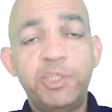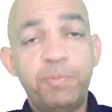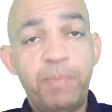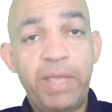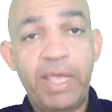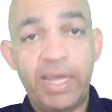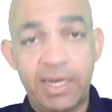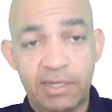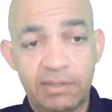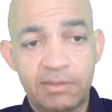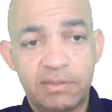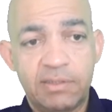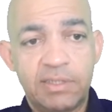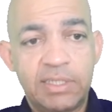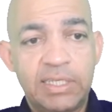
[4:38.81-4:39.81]

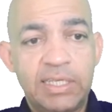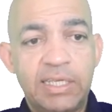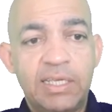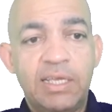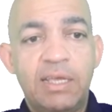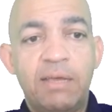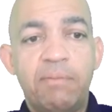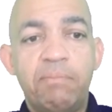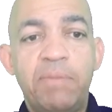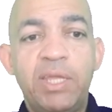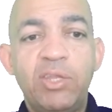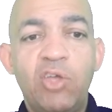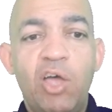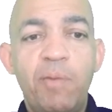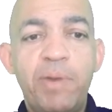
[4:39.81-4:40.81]
Espera.
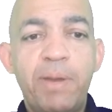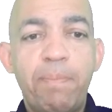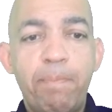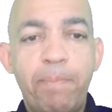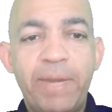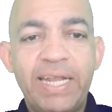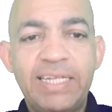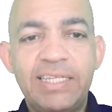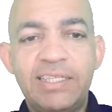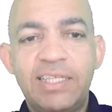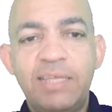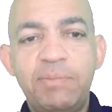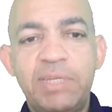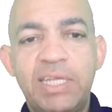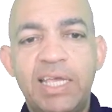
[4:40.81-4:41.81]
Manobra
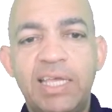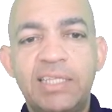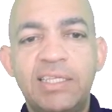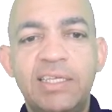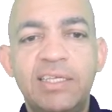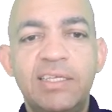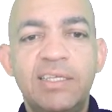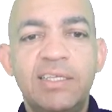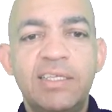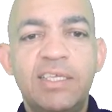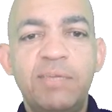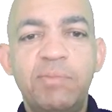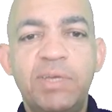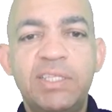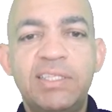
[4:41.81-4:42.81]
pré-determinada
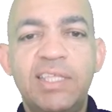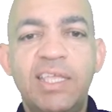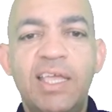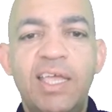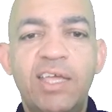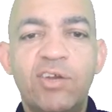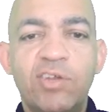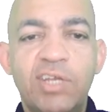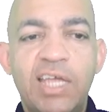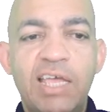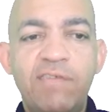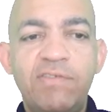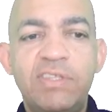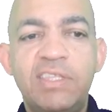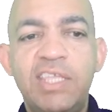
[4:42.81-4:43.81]
que mantém a
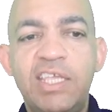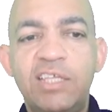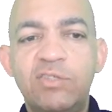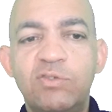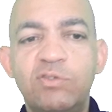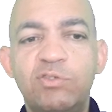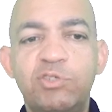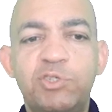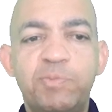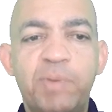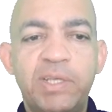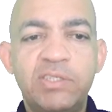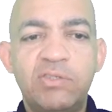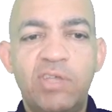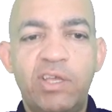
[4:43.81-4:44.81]
aeronave dentro de um
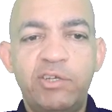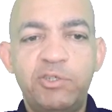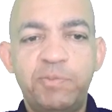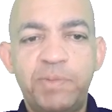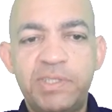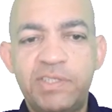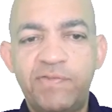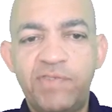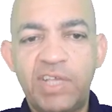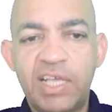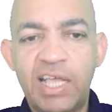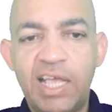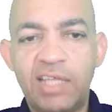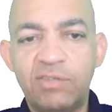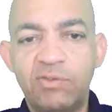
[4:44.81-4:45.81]
espaço aéreo
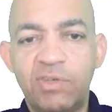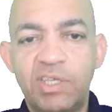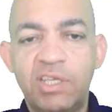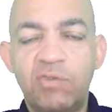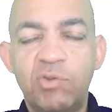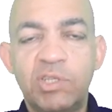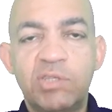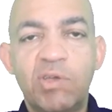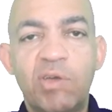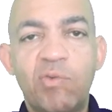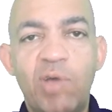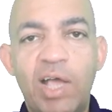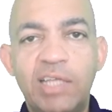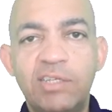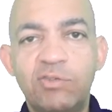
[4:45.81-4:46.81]
especificado, enquanto
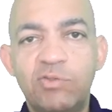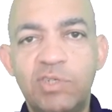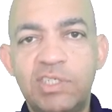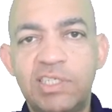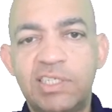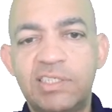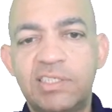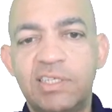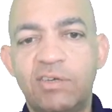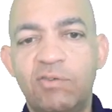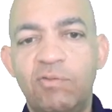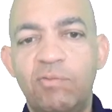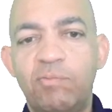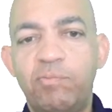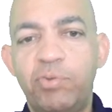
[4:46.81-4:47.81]
aguarda
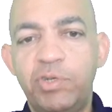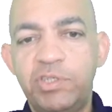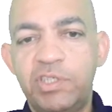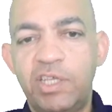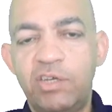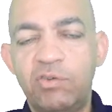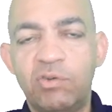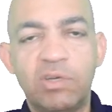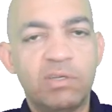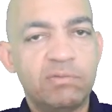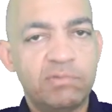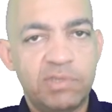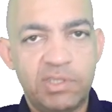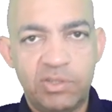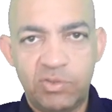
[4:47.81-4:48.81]
autorização
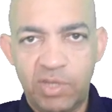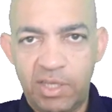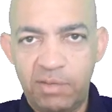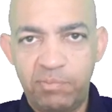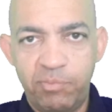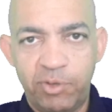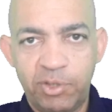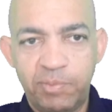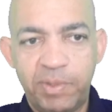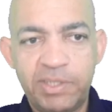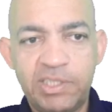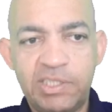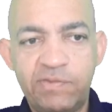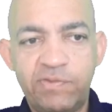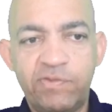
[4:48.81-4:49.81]
posterior. Isso aí, ponto
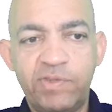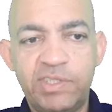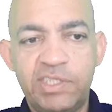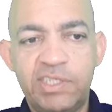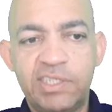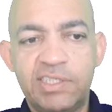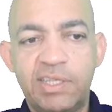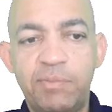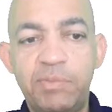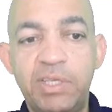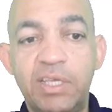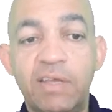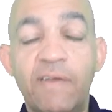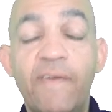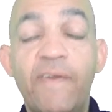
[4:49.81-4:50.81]
pacífico, você já
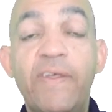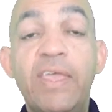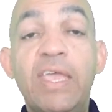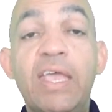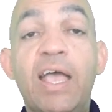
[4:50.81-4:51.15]
sabia.